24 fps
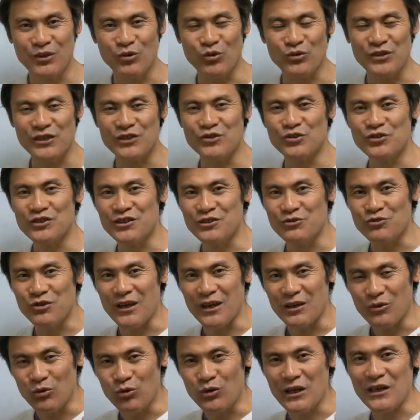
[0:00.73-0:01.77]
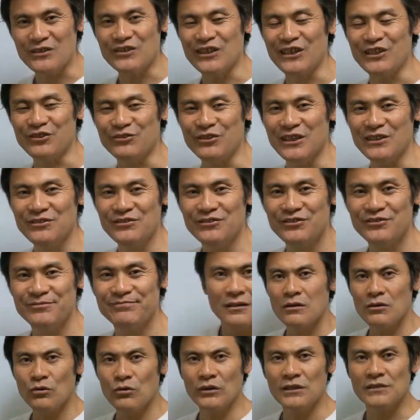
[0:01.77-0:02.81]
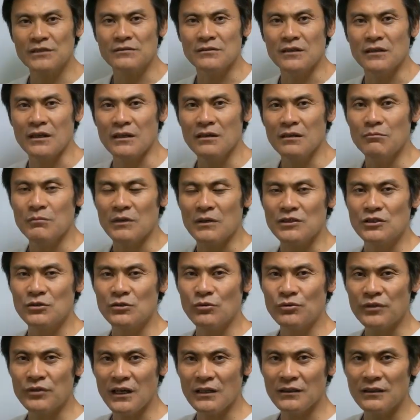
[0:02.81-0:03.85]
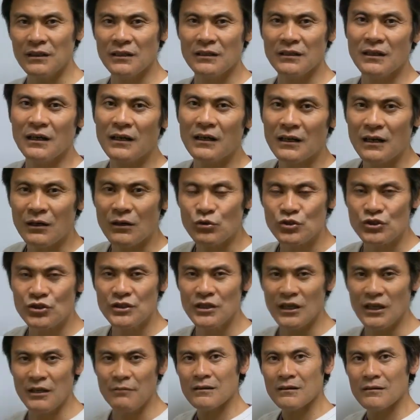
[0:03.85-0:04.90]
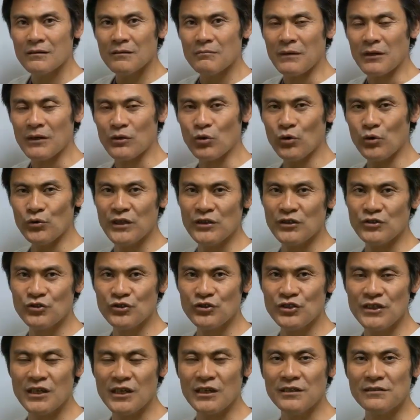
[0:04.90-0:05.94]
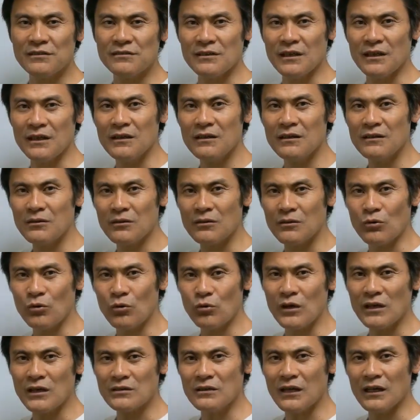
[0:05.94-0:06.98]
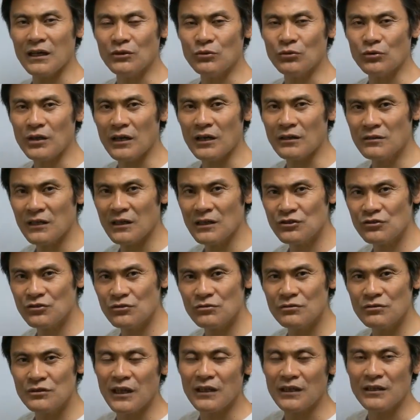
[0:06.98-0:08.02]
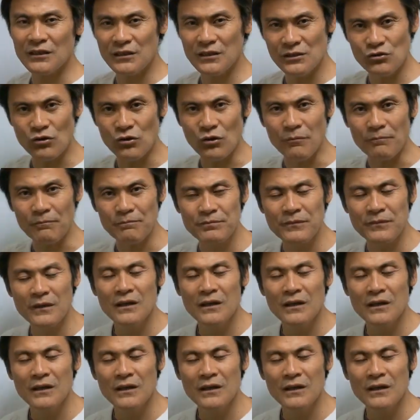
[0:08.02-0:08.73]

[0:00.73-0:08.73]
行政書士試験合格チャンネルです。今日はですね、まあ、自己採点なんかをして、まあ、行政書士試験ですね、合格ラインの180点以上。